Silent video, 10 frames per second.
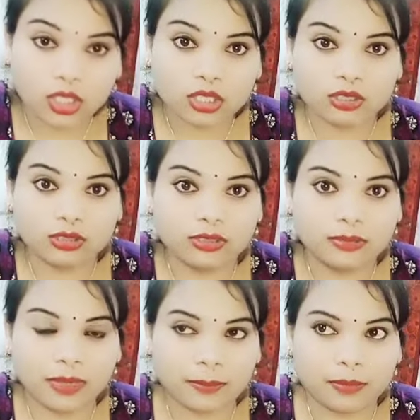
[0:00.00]
तो
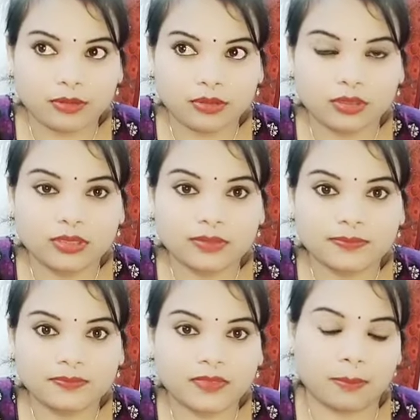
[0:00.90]
मैं आप लोग को
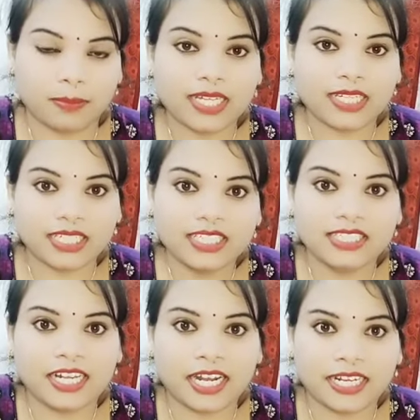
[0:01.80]
अपना यकीन
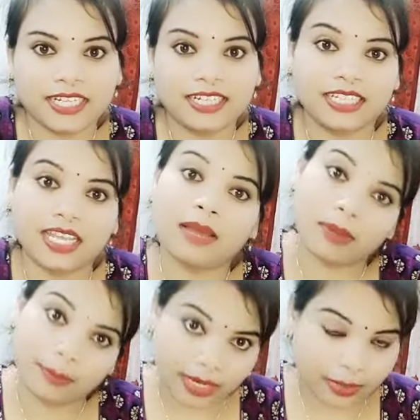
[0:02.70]
दिलाने के लिए कि हाँ
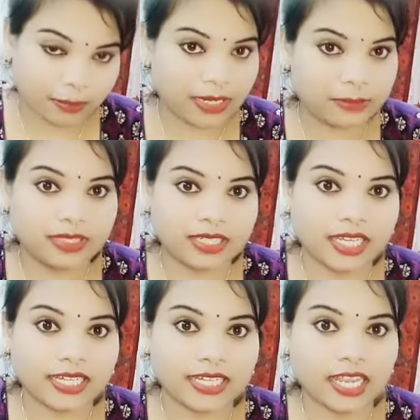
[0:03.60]
मैम मैंने पहले भी किया
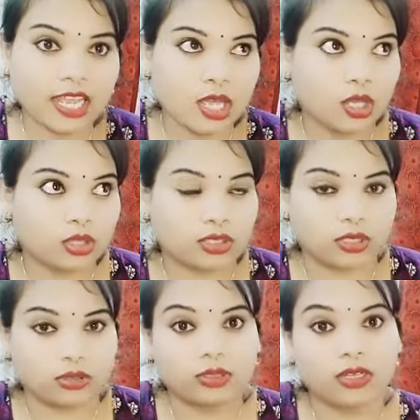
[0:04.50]
है करके तो
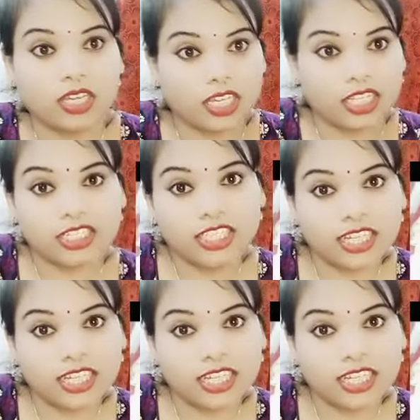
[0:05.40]
देखो इधर